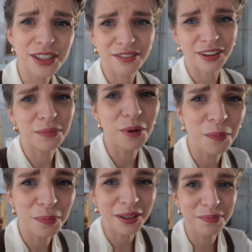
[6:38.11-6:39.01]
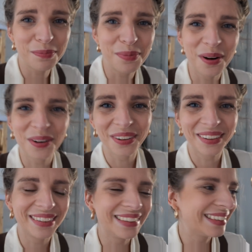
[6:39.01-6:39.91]
J'ai vraiment pas de bol.
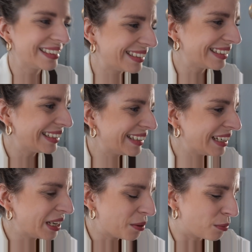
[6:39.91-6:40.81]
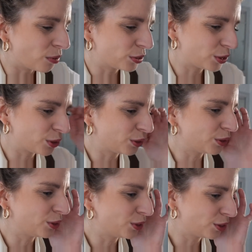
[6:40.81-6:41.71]
Bon,
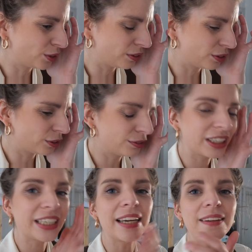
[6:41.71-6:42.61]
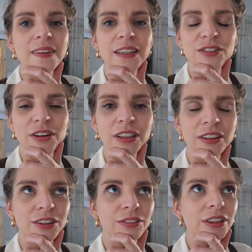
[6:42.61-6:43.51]
je, vais regarder. Je vais
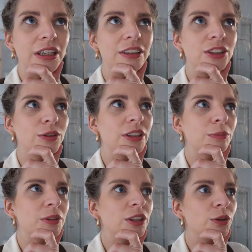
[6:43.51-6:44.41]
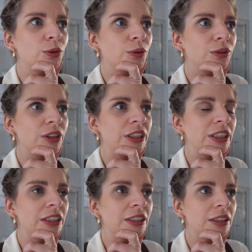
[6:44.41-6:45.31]
aller, je vais jeter un petit œil sur le
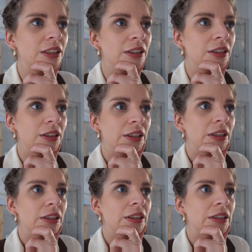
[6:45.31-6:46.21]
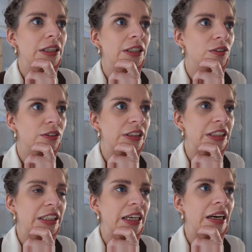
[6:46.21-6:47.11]
site. Et dans
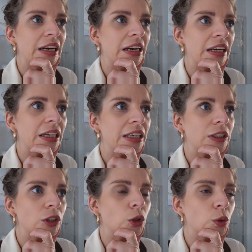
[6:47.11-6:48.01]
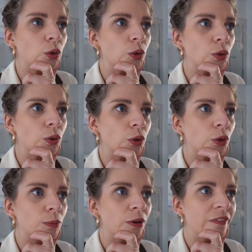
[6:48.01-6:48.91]
ces cas-là, je
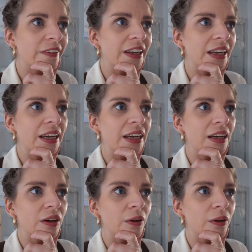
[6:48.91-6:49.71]
commanderai.